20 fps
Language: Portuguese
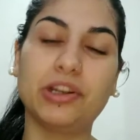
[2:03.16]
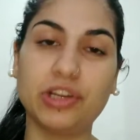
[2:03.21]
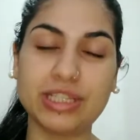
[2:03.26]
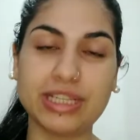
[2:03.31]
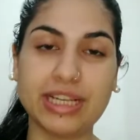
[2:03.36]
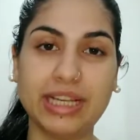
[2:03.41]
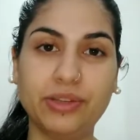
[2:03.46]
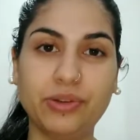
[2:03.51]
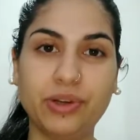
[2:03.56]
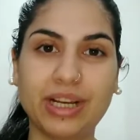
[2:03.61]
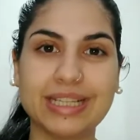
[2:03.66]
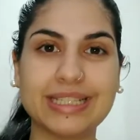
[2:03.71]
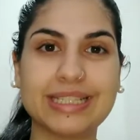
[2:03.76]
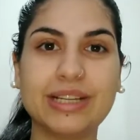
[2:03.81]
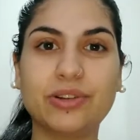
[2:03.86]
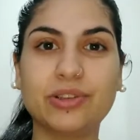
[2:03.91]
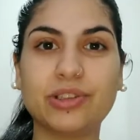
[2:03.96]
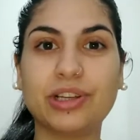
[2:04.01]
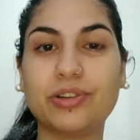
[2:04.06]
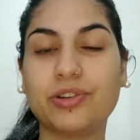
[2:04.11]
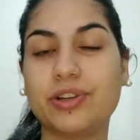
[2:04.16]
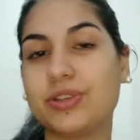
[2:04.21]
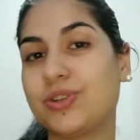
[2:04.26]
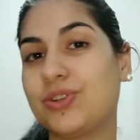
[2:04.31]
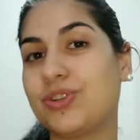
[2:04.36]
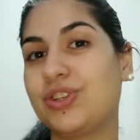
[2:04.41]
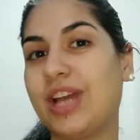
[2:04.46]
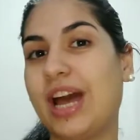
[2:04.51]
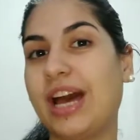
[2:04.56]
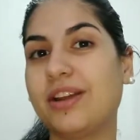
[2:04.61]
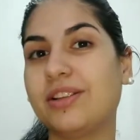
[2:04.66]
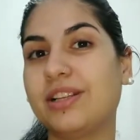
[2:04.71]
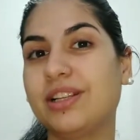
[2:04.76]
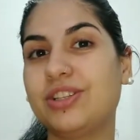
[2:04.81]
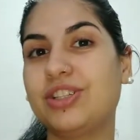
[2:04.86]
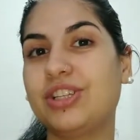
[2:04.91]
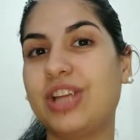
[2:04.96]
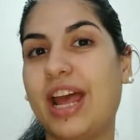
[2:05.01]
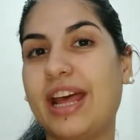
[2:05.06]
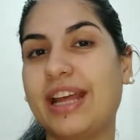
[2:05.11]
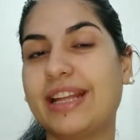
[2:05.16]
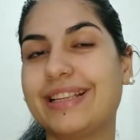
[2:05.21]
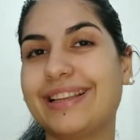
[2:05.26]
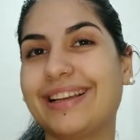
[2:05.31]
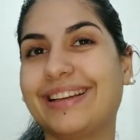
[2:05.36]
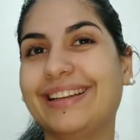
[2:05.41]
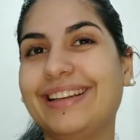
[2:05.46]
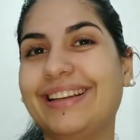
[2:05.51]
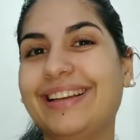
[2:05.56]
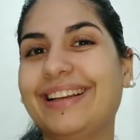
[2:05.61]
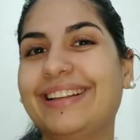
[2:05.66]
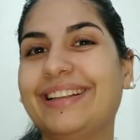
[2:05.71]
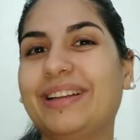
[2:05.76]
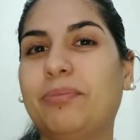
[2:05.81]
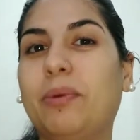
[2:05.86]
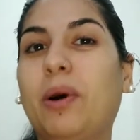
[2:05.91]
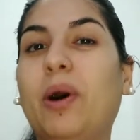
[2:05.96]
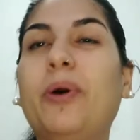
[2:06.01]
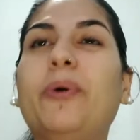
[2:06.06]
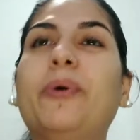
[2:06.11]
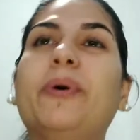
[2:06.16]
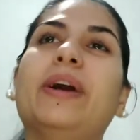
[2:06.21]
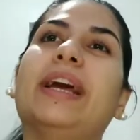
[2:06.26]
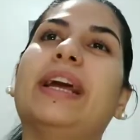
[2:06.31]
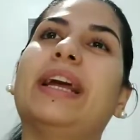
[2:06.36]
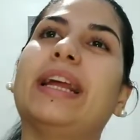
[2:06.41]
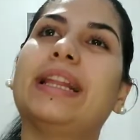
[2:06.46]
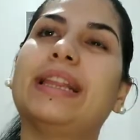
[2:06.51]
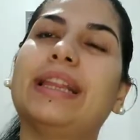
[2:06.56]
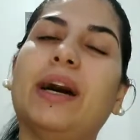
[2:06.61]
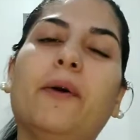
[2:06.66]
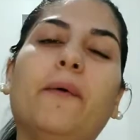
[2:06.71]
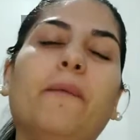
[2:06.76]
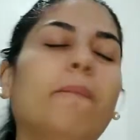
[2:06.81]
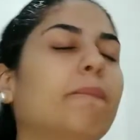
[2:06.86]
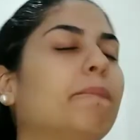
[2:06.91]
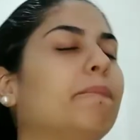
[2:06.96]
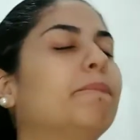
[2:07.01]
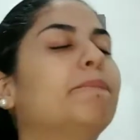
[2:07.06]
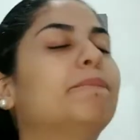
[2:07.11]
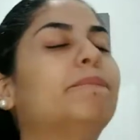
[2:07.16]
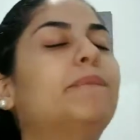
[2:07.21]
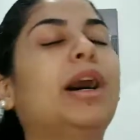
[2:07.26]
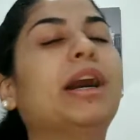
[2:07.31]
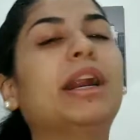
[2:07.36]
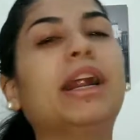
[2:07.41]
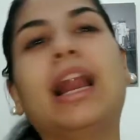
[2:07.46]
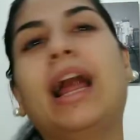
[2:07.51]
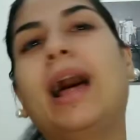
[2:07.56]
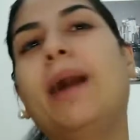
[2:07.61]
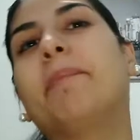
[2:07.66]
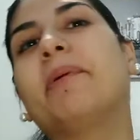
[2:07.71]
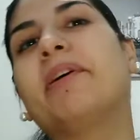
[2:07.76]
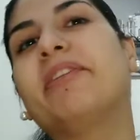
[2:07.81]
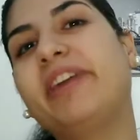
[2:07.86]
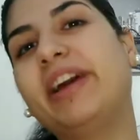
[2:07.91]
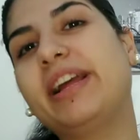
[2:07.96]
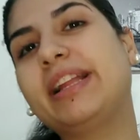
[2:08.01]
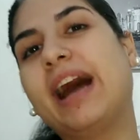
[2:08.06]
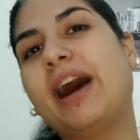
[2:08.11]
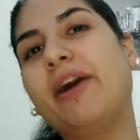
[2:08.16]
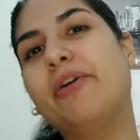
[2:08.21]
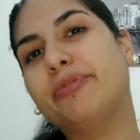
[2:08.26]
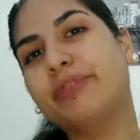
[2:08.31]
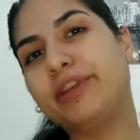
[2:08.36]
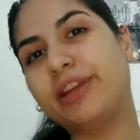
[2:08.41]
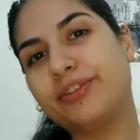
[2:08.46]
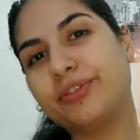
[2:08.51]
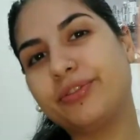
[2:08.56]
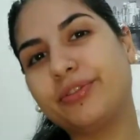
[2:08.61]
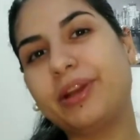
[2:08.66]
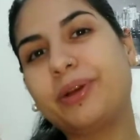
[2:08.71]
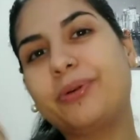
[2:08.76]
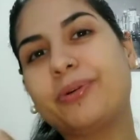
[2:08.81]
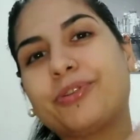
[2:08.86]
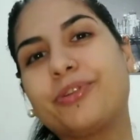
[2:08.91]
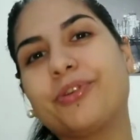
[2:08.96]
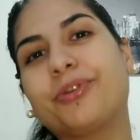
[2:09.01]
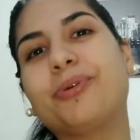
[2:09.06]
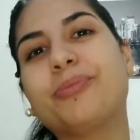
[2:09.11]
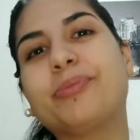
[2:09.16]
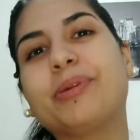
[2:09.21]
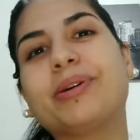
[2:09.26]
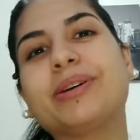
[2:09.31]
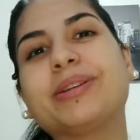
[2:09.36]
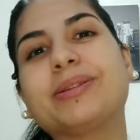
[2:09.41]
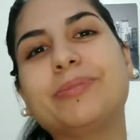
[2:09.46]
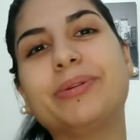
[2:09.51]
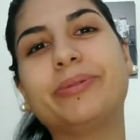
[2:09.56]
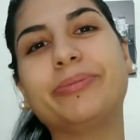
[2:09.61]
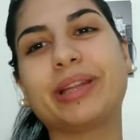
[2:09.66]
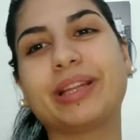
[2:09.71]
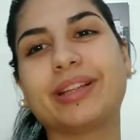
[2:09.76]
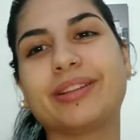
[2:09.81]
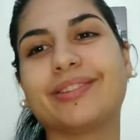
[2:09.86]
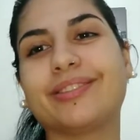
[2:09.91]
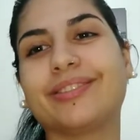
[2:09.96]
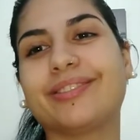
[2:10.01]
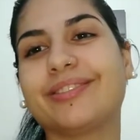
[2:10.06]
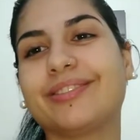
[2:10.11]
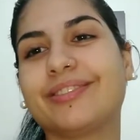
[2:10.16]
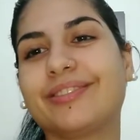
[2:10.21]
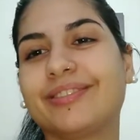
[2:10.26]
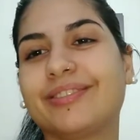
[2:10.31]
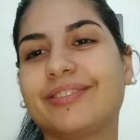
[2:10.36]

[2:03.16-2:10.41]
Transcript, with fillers: da nossa reeducação, da nossa diário da dieta. Bom, então Bora lá aproveitar o vídeo, vem curtir comigo esse momento.